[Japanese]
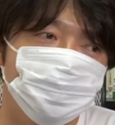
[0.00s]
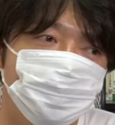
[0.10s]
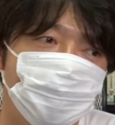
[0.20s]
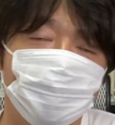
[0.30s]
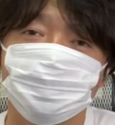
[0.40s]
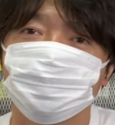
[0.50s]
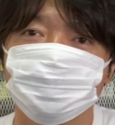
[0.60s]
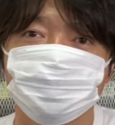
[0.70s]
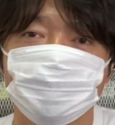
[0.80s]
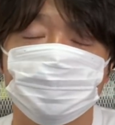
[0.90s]
ういった発酵
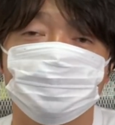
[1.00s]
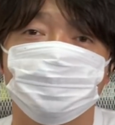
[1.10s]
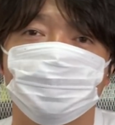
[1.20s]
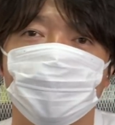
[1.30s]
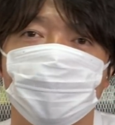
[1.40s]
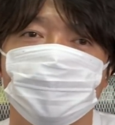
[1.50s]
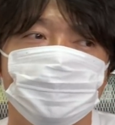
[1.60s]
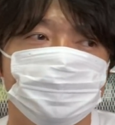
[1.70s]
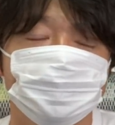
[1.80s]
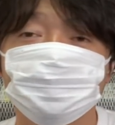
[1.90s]
食品というものが、
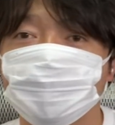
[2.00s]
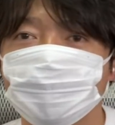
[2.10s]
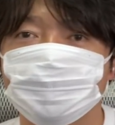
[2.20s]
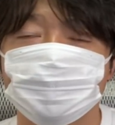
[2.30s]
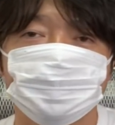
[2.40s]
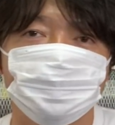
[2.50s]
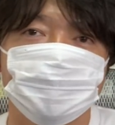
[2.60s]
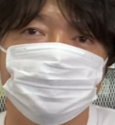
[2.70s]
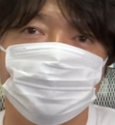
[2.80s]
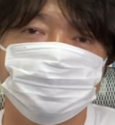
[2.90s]
実はね、じわ
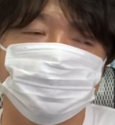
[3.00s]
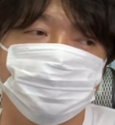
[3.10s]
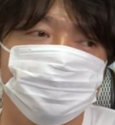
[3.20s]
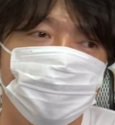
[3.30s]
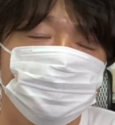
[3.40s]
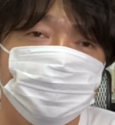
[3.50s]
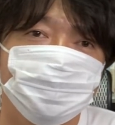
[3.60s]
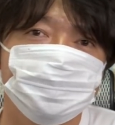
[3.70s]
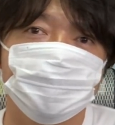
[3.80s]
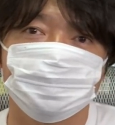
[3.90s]
じわ、その売り上げが
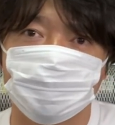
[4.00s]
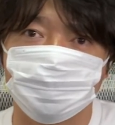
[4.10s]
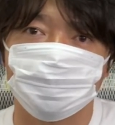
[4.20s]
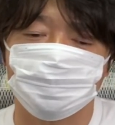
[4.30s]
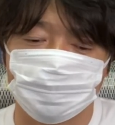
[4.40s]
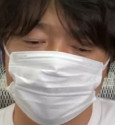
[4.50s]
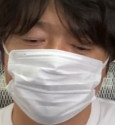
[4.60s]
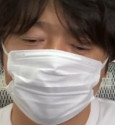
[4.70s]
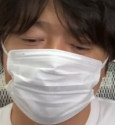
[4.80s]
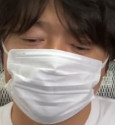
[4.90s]
伸びてるんだと思いま
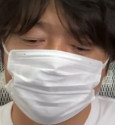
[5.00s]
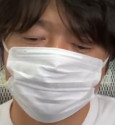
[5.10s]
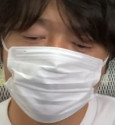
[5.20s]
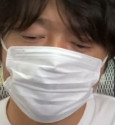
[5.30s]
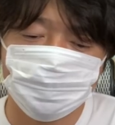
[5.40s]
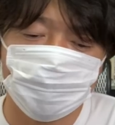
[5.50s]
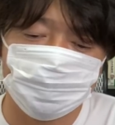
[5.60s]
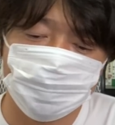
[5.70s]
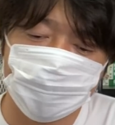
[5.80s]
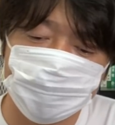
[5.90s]
すね。そういった意味で
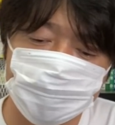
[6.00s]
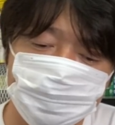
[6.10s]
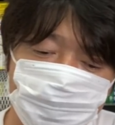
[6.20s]
は、まあ、利益